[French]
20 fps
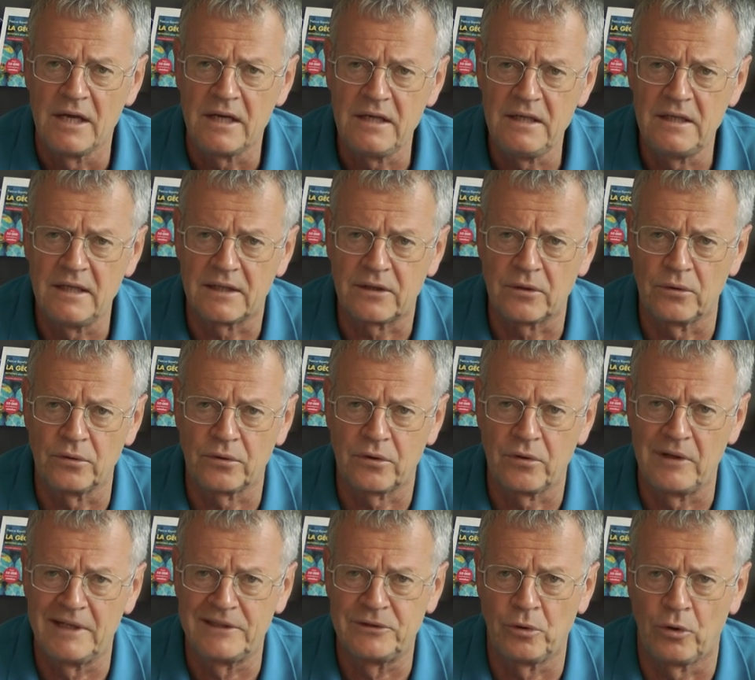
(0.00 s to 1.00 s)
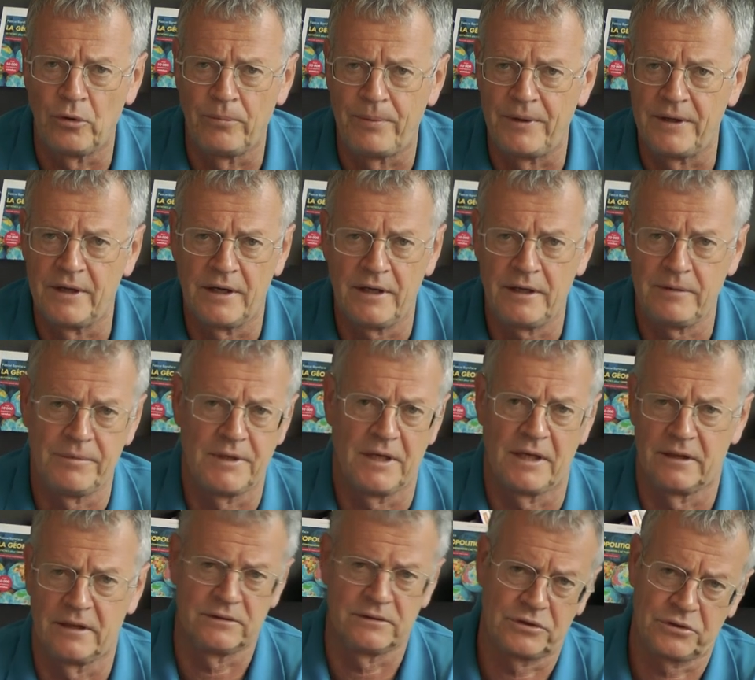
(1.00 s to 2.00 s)
il est temps que les Européens eh
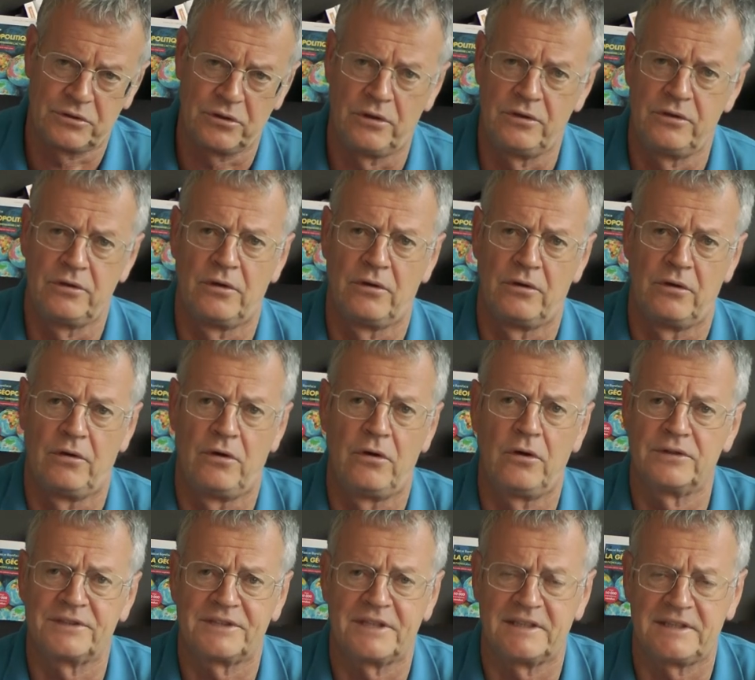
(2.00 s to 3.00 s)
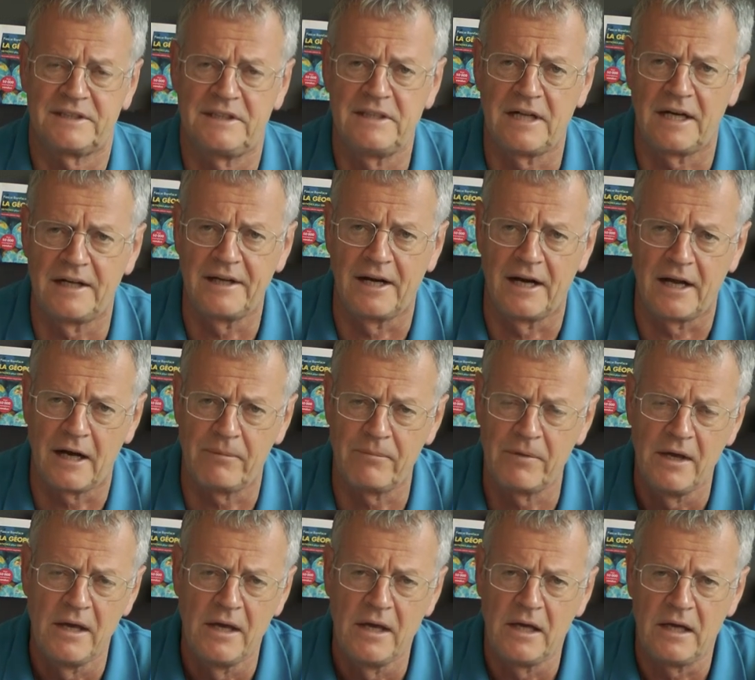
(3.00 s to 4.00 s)
sonnent, euh, lancent un signal d'alarme